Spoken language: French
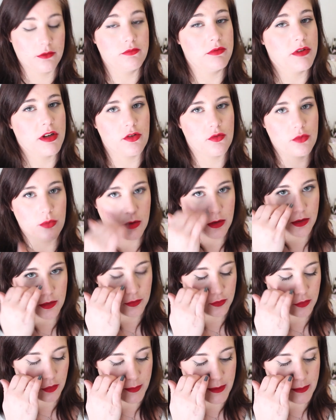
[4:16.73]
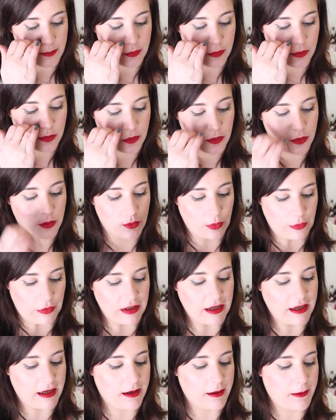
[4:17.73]
tous les jours sur ma peau, au
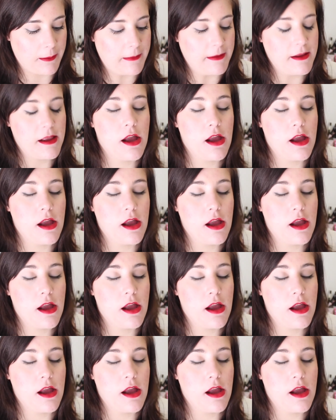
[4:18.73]
contraire.